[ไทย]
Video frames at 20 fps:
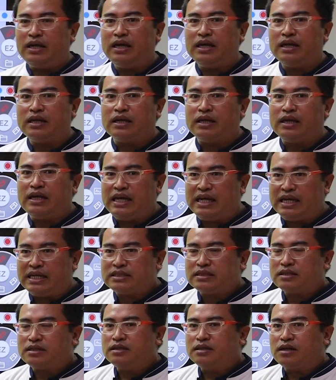ดี
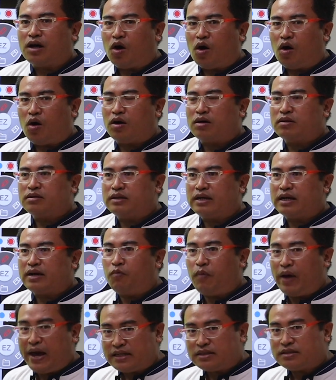east คือออกนะครั
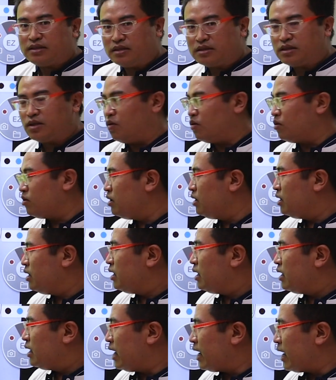บ west คือตก
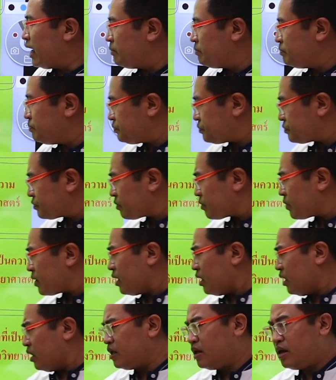นะครับ
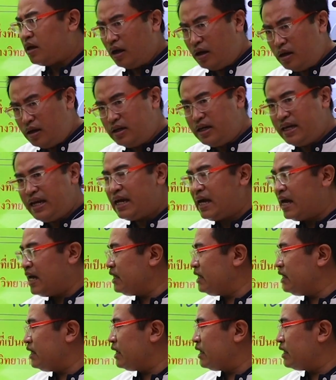หรืออีกอั
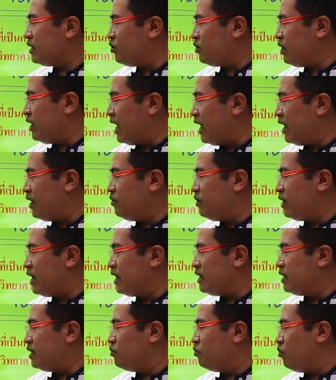นยกตัวอย่างให้ดูอีก
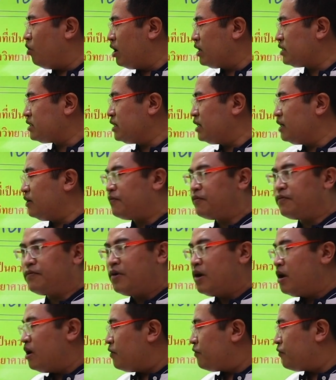อันหนึ่ง water
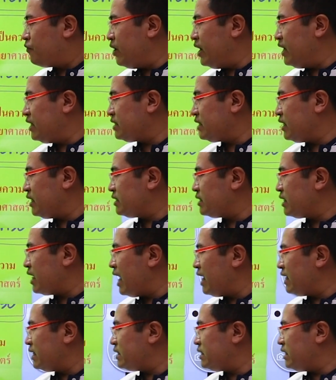freezes
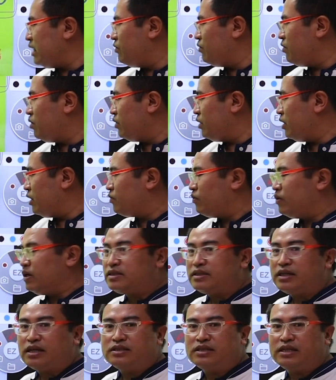at zero degree
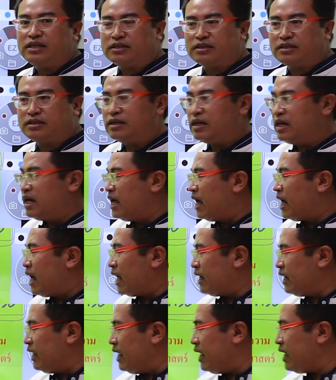Celsius
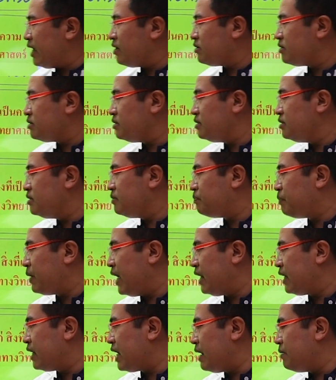อันนี้ก็คือ
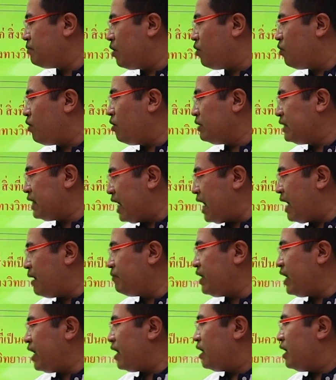เป็นการบอกว่า
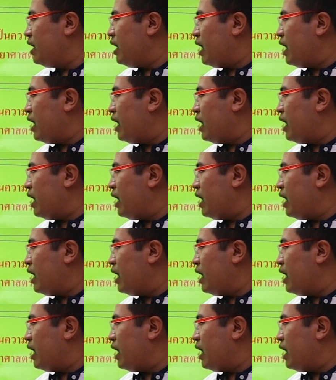น้ำเนี่ย